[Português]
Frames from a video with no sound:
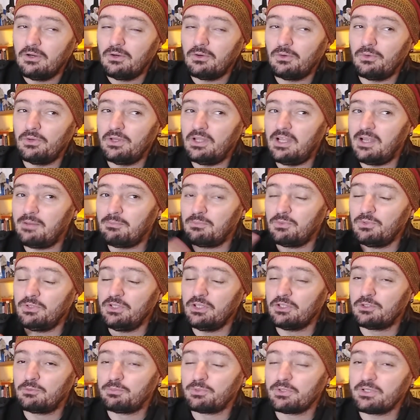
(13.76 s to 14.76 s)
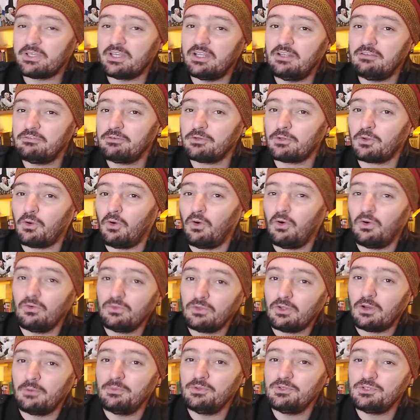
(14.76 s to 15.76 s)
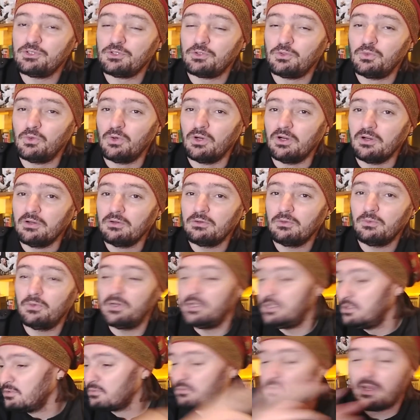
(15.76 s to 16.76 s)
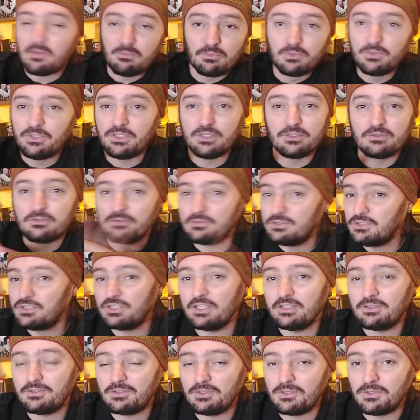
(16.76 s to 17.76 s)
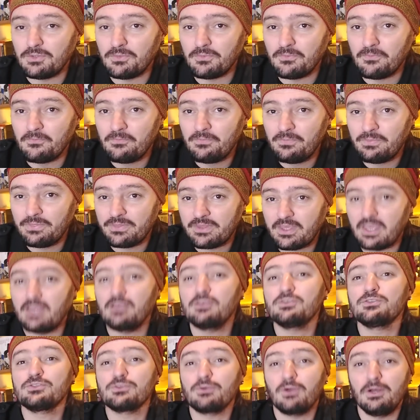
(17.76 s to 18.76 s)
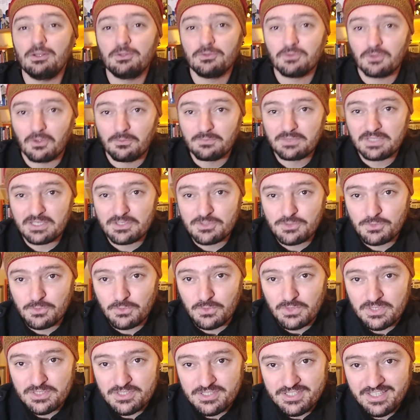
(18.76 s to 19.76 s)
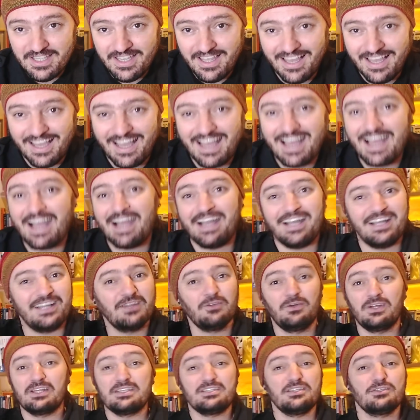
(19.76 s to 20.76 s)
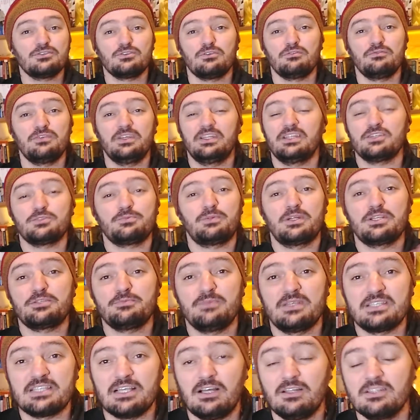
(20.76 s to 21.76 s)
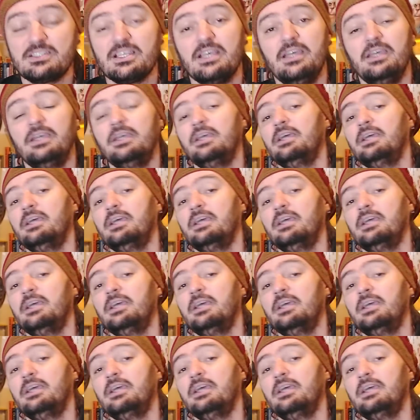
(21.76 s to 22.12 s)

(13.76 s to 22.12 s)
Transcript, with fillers: Ou ele é bonito porque ele virou nome de rua? Ou ele não é bonito de jeito nenhum? Quem que escolhe o nome das ruas? Ah, agora vocês vão ver nas próximas aulas.